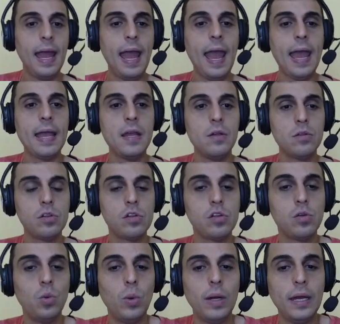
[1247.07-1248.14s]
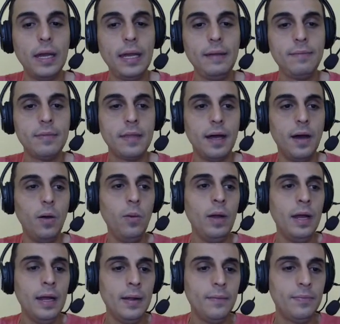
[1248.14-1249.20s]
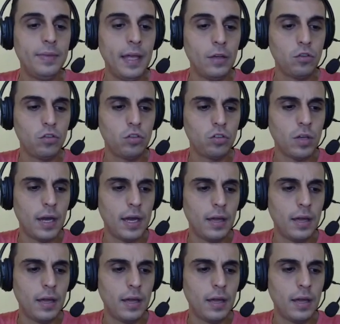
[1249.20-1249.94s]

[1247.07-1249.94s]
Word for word: É isso, então. Deixa